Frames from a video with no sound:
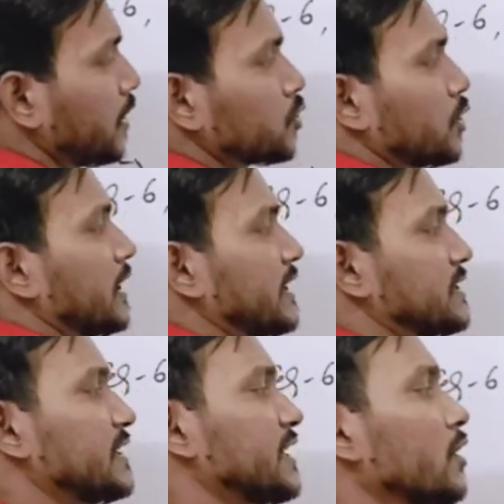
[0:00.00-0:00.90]
तो एसी
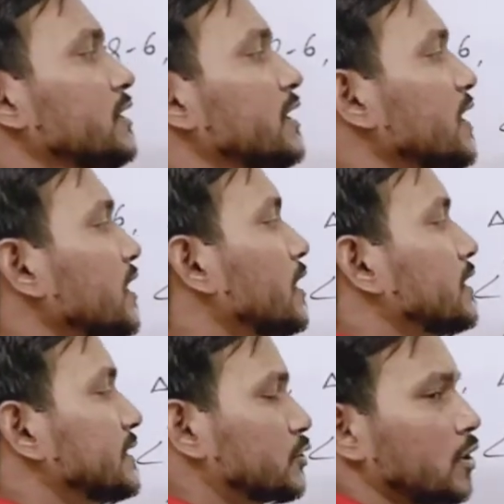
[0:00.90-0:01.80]
क्या हो जाएगा
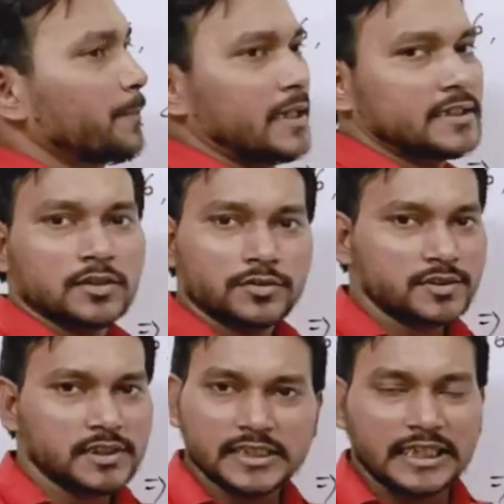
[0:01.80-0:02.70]
या तो आप पैथागोरस से
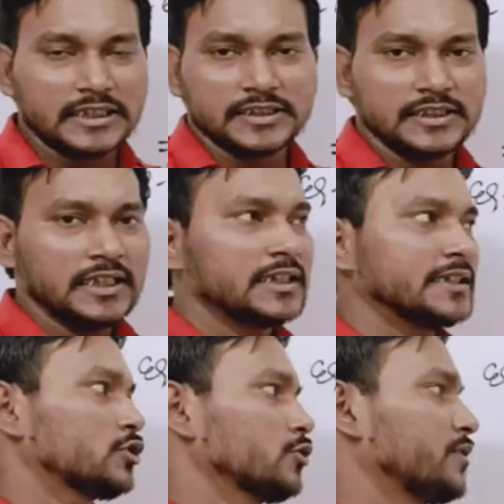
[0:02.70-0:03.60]
निकाल दीजिए या
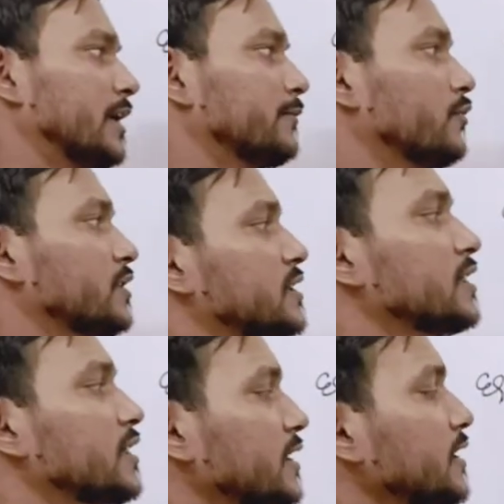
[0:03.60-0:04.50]
तो फिर आप वैसे ही
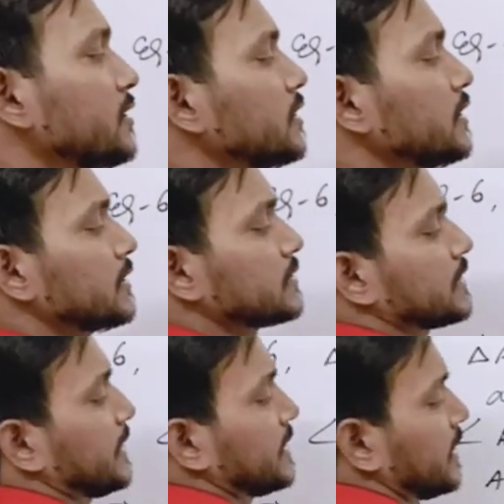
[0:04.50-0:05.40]
करिए
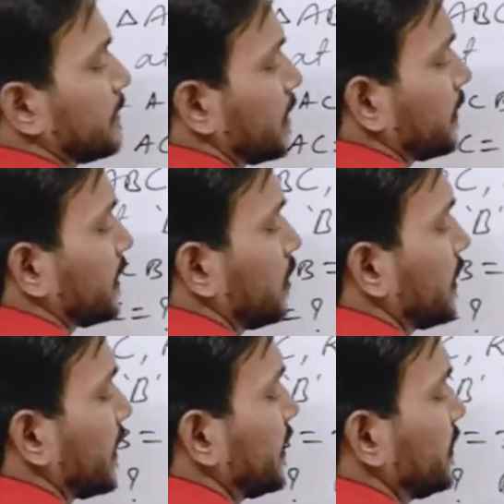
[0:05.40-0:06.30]
साइन थीटा बराबर क्या हो
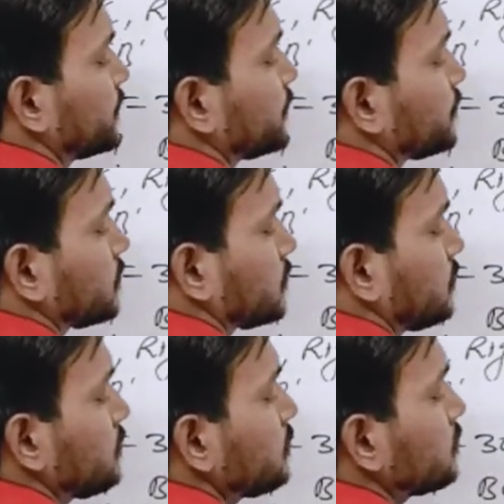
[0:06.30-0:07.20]
जाएगा
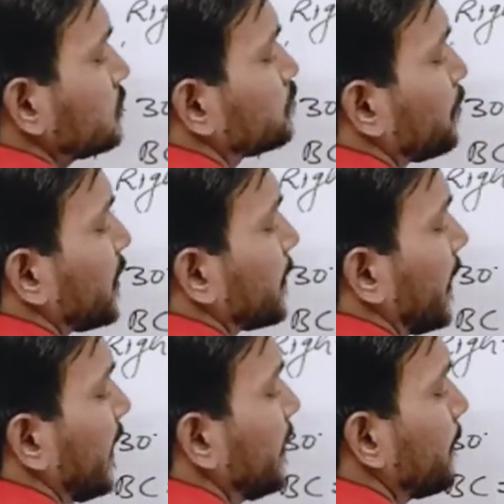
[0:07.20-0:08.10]
पी
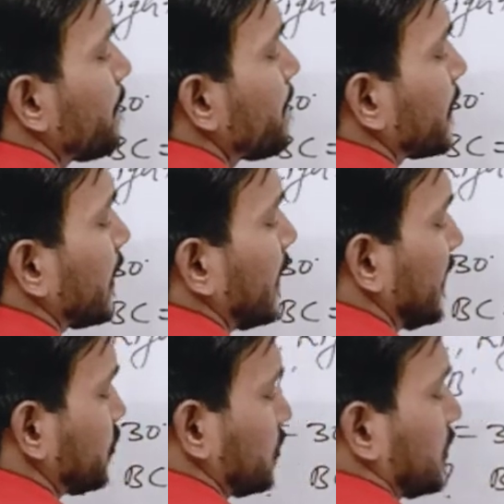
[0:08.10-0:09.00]
बाई
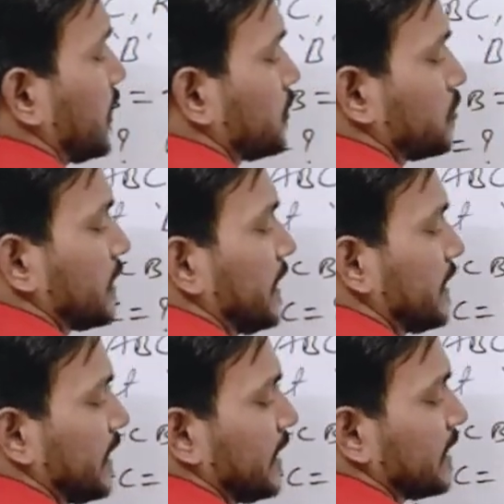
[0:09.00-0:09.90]
एच होता है तो साइन थीटा
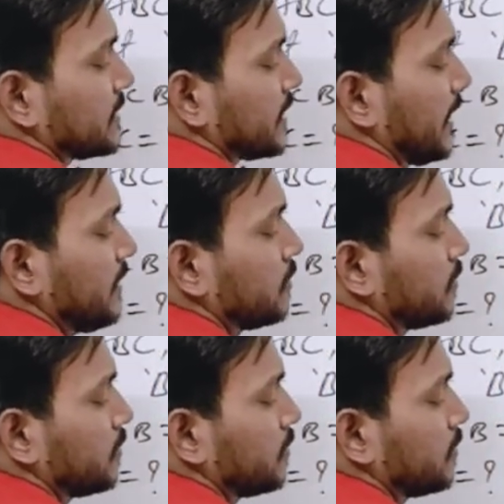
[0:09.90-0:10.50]
यानी कि साइन